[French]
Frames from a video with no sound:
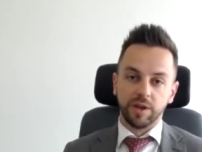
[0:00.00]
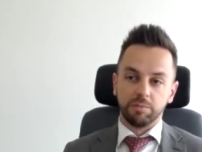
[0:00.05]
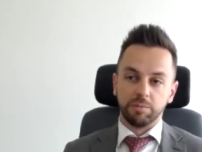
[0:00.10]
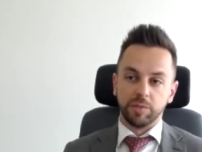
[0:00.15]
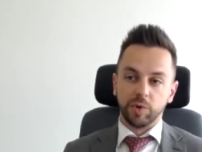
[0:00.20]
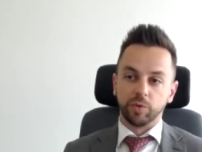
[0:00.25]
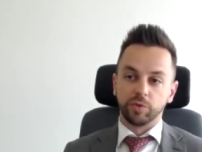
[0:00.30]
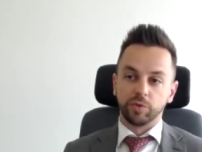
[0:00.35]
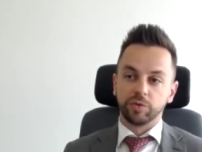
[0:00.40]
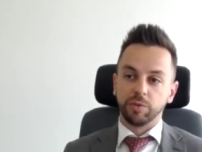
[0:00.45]

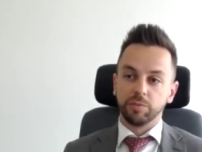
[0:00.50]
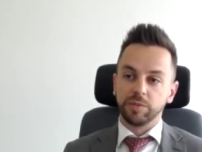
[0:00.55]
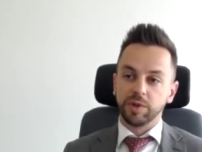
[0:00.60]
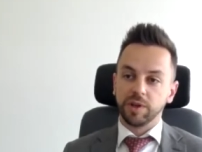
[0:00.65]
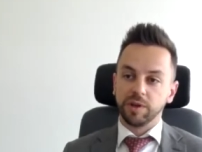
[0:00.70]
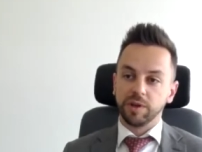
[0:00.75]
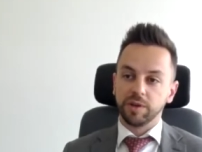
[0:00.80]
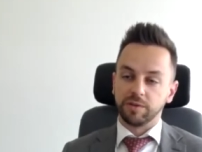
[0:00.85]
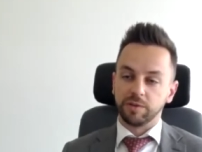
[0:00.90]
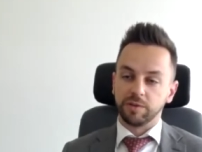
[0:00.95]
mais on sent
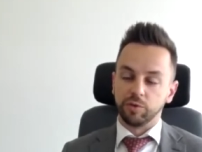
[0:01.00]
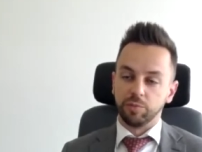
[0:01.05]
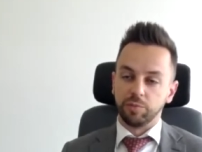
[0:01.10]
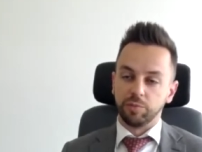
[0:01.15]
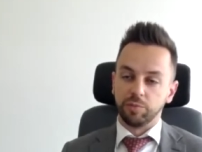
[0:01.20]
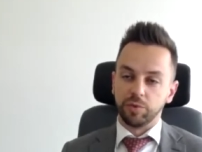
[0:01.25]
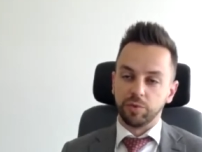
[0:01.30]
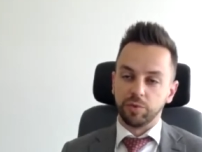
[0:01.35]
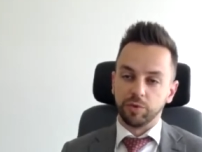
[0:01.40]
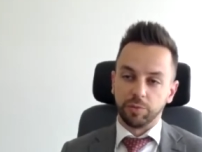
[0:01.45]
bien que c'est de
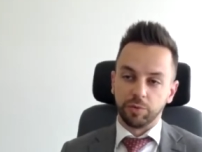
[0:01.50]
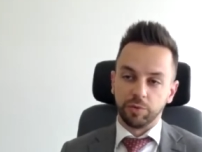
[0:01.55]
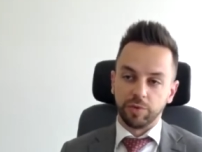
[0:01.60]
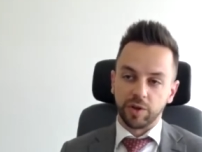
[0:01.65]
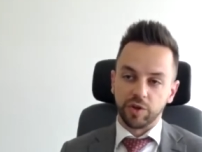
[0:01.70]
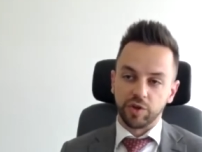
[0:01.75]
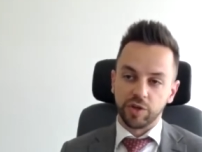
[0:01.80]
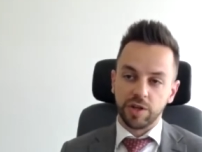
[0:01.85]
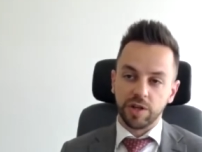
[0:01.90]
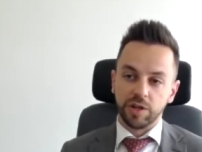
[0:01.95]
plus en plus
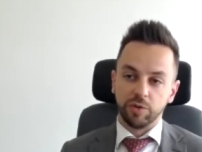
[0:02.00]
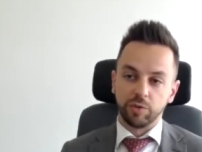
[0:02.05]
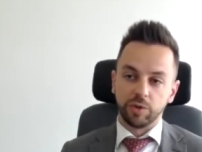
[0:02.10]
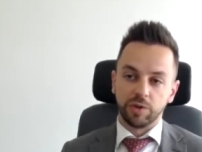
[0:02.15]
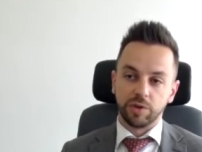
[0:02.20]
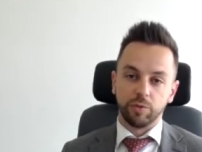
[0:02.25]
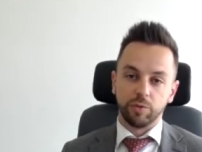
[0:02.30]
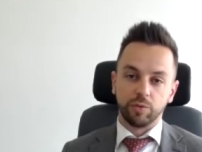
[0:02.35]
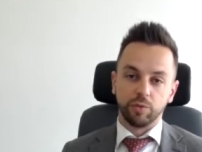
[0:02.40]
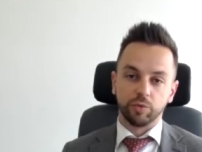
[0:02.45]
fragile et
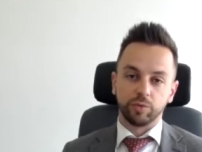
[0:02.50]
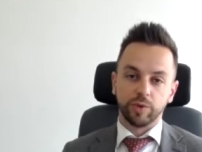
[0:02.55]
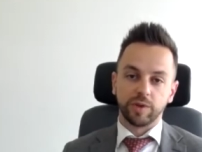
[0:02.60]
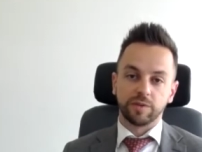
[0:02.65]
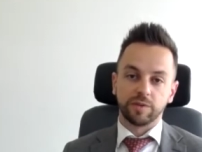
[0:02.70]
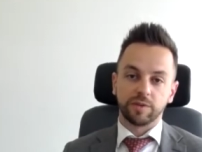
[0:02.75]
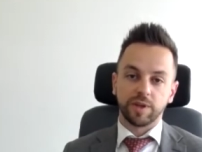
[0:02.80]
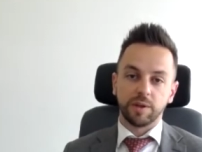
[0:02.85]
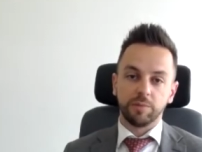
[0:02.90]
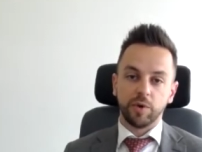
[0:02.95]
donc il faut qu'on soit
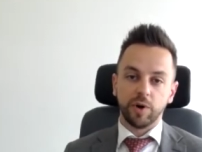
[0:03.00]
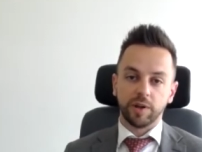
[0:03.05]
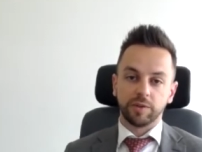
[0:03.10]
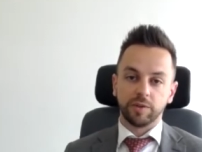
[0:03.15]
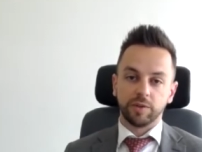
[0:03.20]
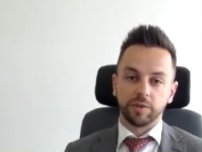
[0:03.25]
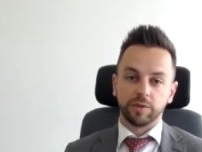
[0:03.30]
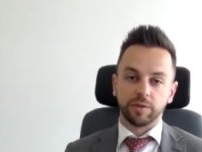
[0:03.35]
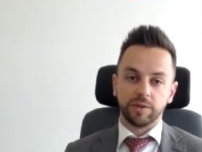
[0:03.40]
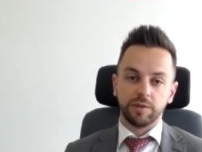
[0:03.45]
extrêmement
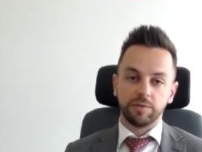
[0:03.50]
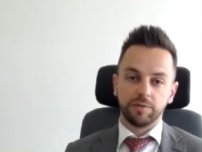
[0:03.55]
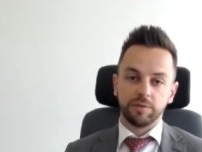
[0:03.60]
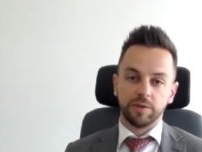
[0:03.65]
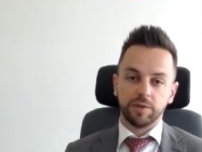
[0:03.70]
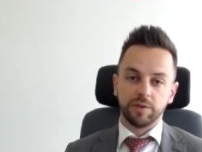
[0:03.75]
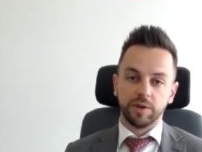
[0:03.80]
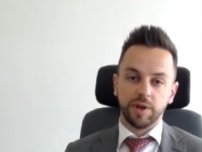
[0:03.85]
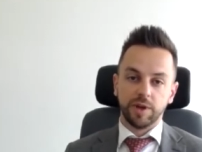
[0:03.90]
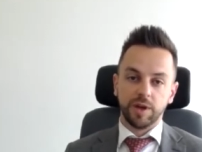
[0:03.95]
attentif
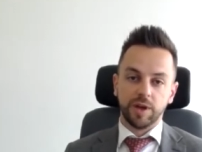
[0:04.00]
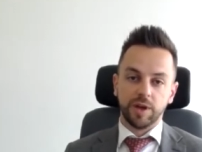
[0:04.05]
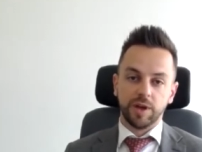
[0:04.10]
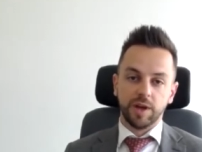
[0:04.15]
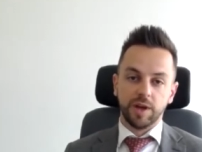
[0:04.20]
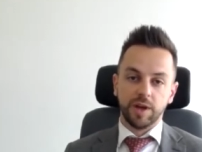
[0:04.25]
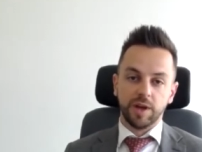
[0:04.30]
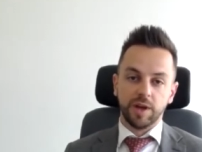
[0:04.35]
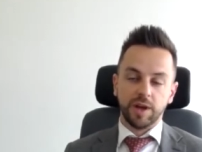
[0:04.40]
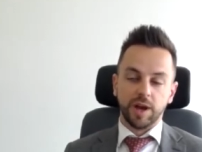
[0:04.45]

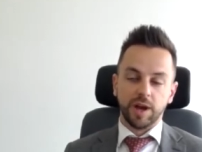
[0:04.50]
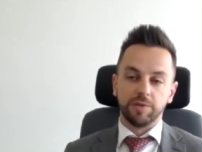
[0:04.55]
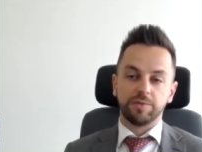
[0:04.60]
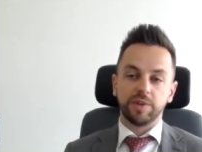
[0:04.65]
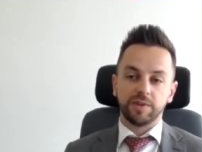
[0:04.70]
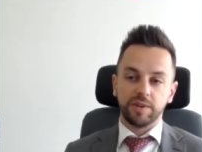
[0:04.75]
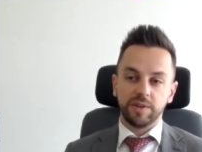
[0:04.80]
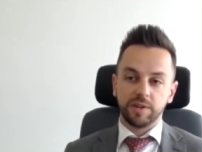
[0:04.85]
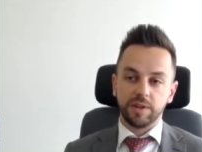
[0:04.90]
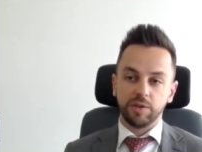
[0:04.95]
à
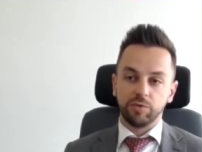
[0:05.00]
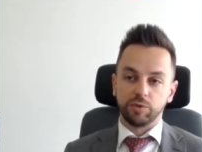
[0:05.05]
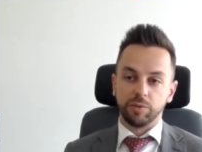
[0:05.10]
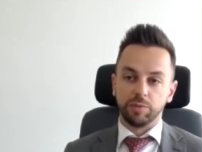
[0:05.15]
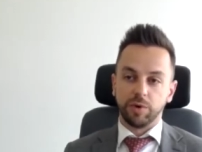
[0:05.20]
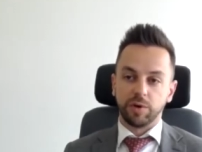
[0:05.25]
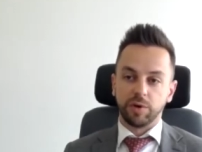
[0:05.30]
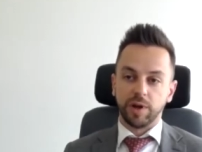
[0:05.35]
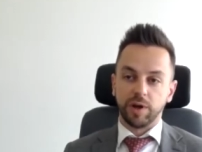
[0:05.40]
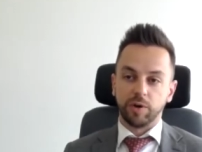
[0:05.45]
faciliter
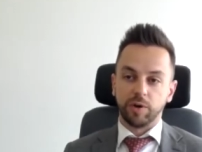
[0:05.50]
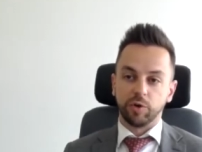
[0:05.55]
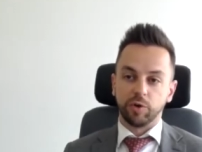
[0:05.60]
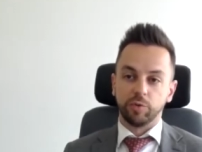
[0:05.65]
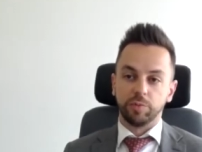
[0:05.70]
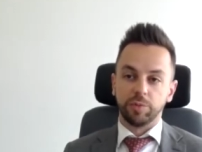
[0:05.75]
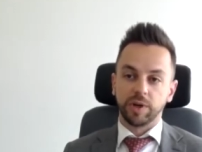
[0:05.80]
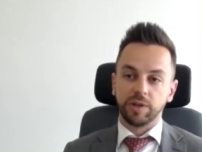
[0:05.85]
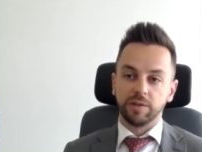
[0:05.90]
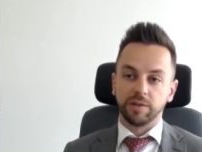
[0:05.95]
justement la
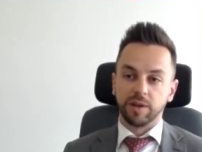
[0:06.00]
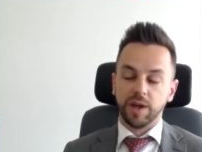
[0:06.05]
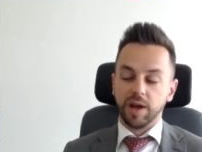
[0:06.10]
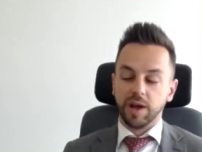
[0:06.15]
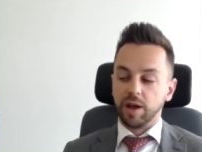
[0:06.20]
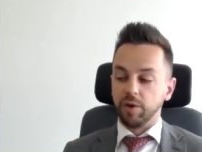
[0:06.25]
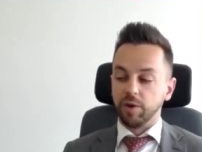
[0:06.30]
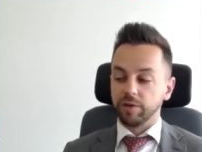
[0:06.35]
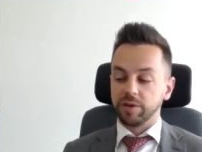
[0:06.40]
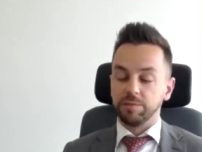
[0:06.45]
reprise.
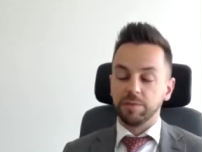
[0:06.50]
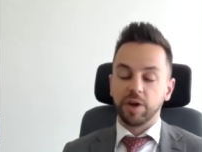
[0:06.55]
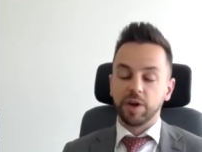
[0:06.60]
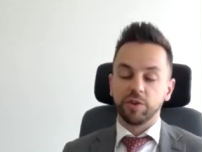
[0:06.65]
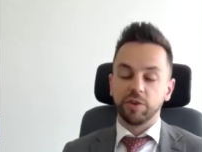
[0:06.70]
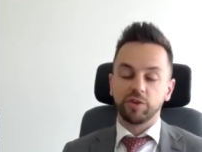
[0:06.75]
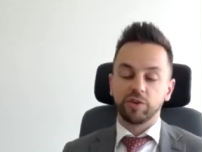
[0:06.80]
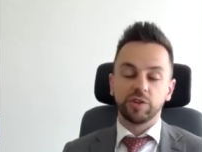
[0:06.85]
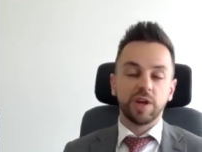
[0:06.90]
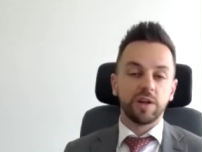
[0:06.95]
Alors c'est
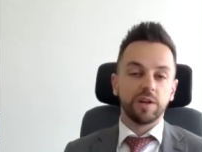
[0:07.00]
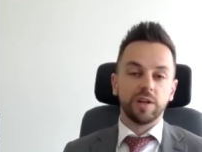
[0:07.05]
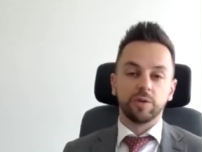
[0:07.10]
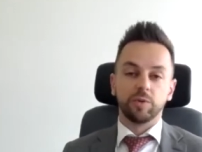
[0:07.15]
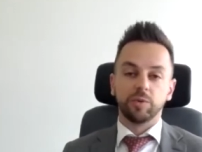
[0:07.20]
marginal, les